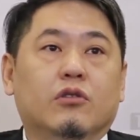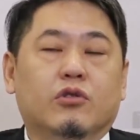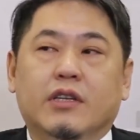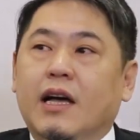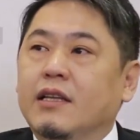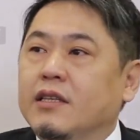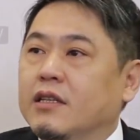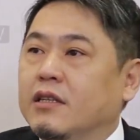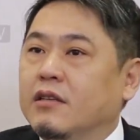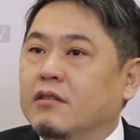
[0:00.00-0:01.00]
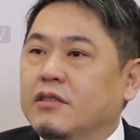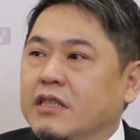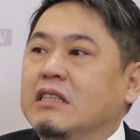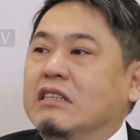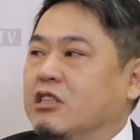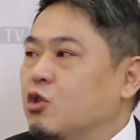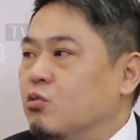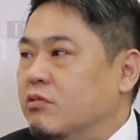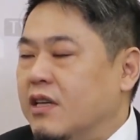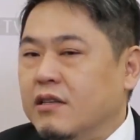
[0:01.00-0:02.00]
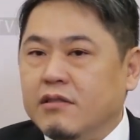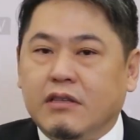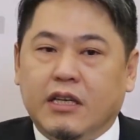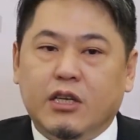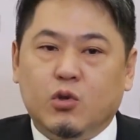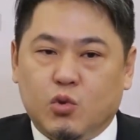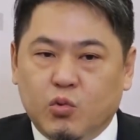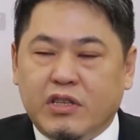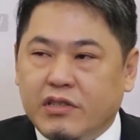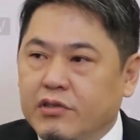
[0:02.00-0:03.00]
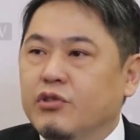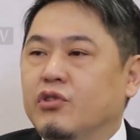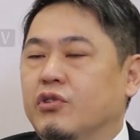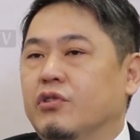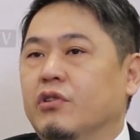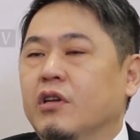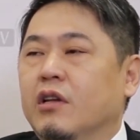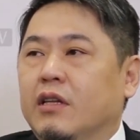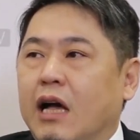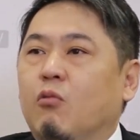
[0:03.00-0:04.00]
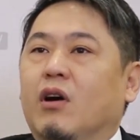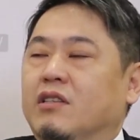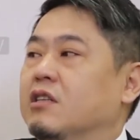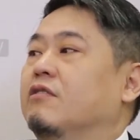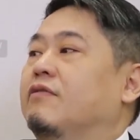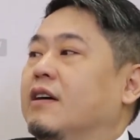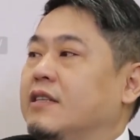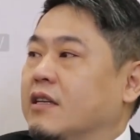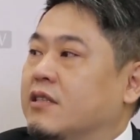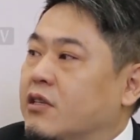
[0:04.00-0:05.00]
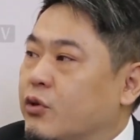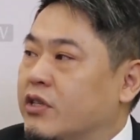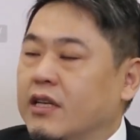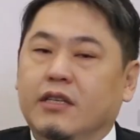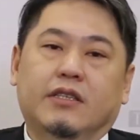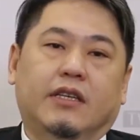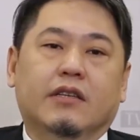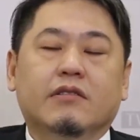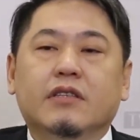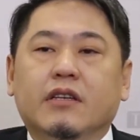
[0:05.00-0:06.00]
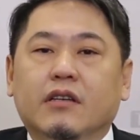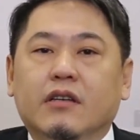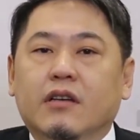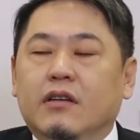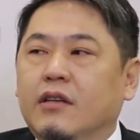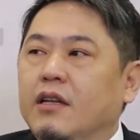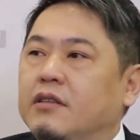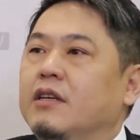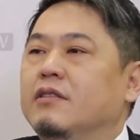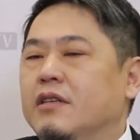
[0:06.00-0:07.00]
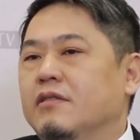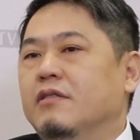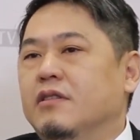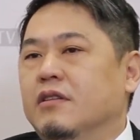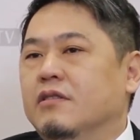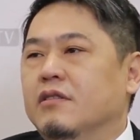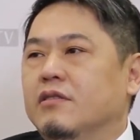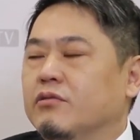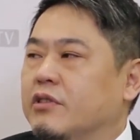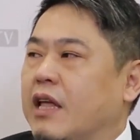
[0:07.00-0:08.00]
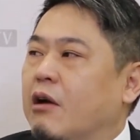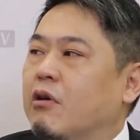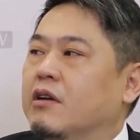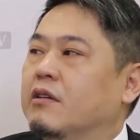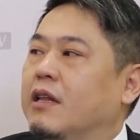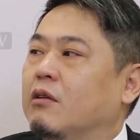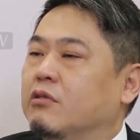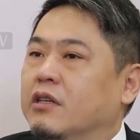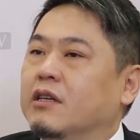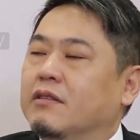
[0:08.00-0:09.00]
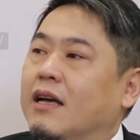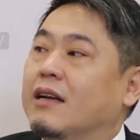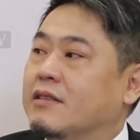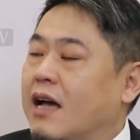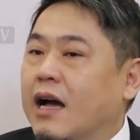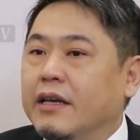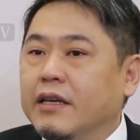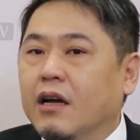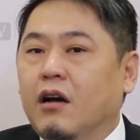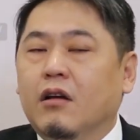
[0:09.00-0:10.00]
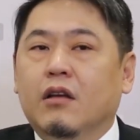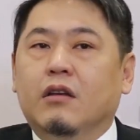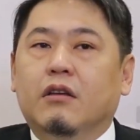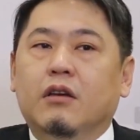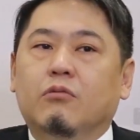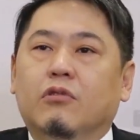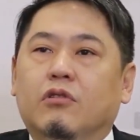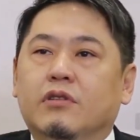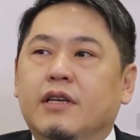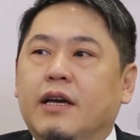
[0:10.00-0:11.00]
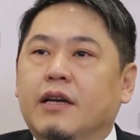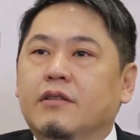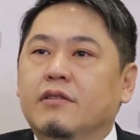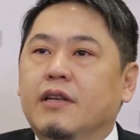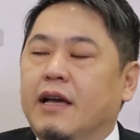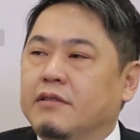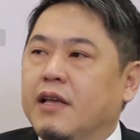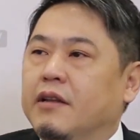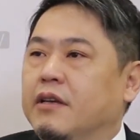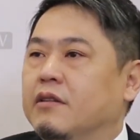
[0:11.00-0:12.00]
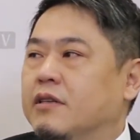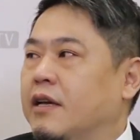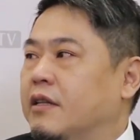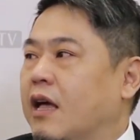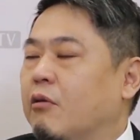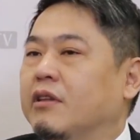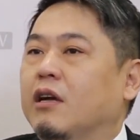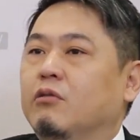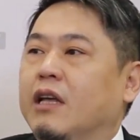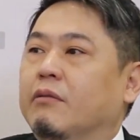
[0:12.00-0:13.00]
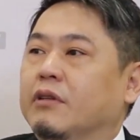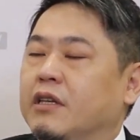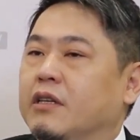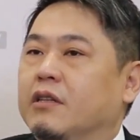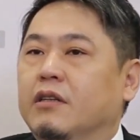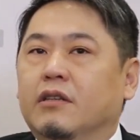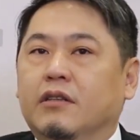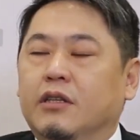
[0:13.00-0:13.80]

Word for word: 所以它的经济基础上是可以足以支持它往这个方向策略上的前进。那第二件事情，这就是台湾跟大陆一个很大的差异啊，因为我在这两三年在台湾、大陆两地的